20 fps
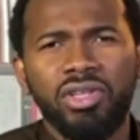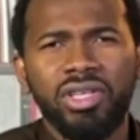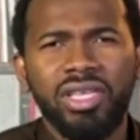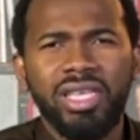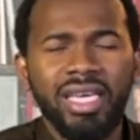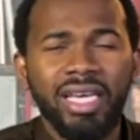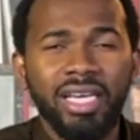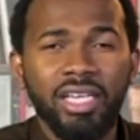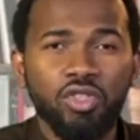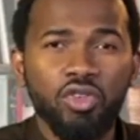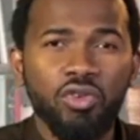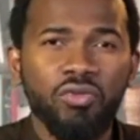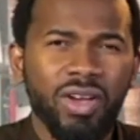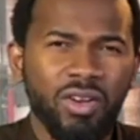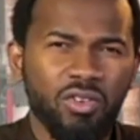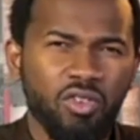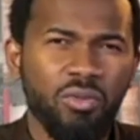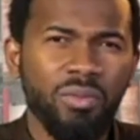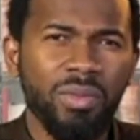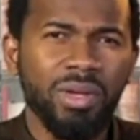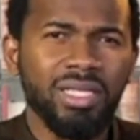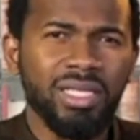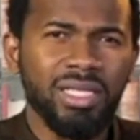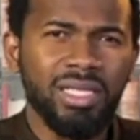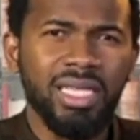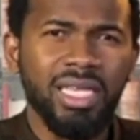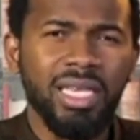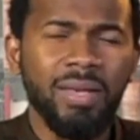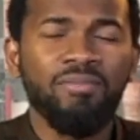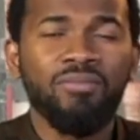de guérison va
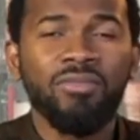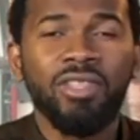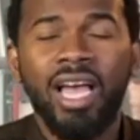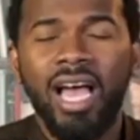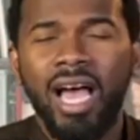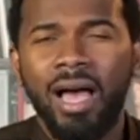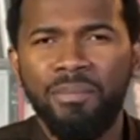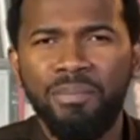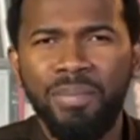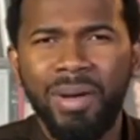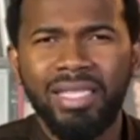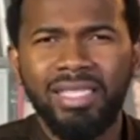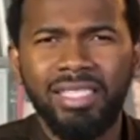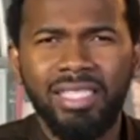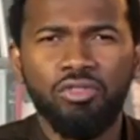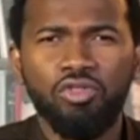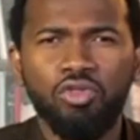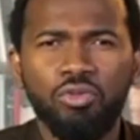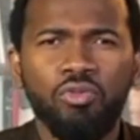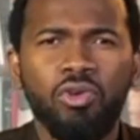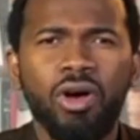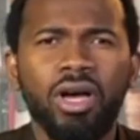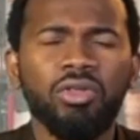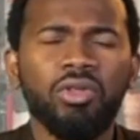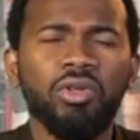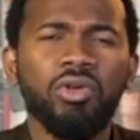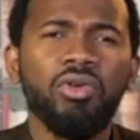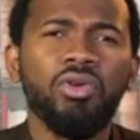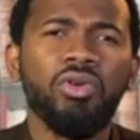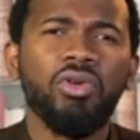commencer à partir du mois
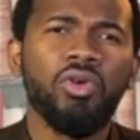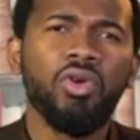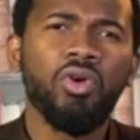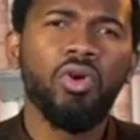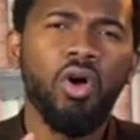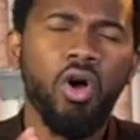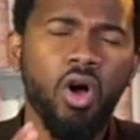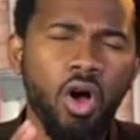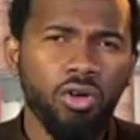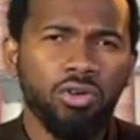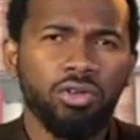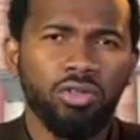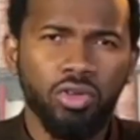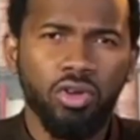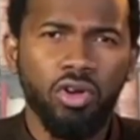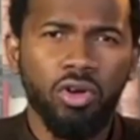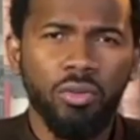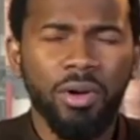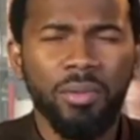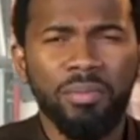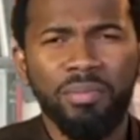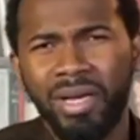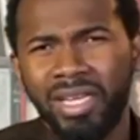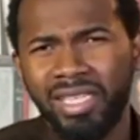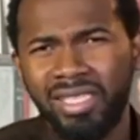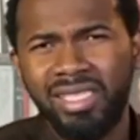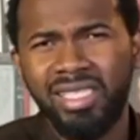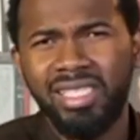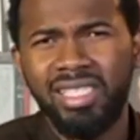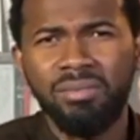de octobre,
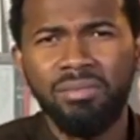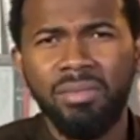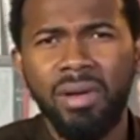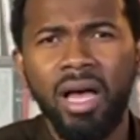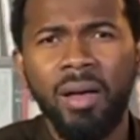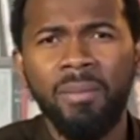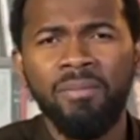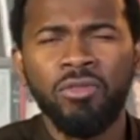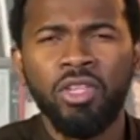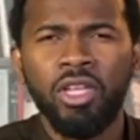précisément